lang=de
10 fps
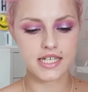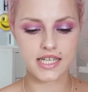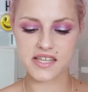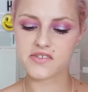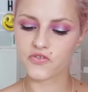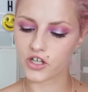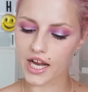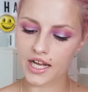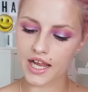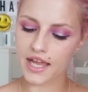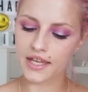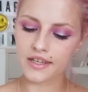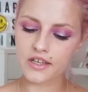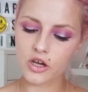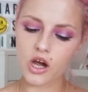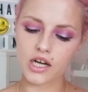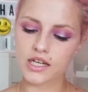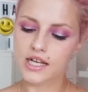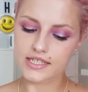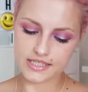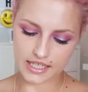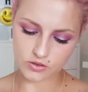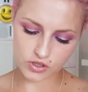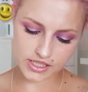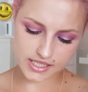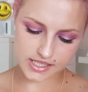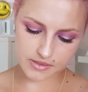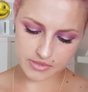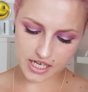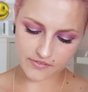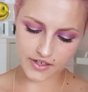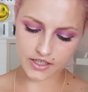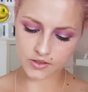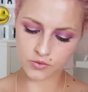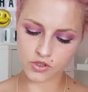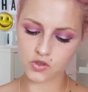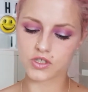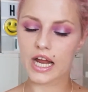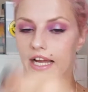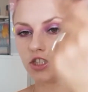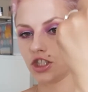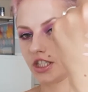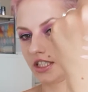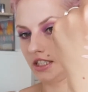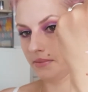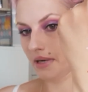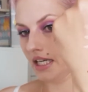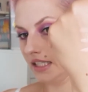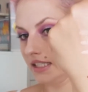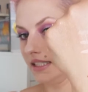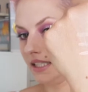Das ist von LA Girl. Dadurch, dass ich mittlerweile nur so drei Striche mache,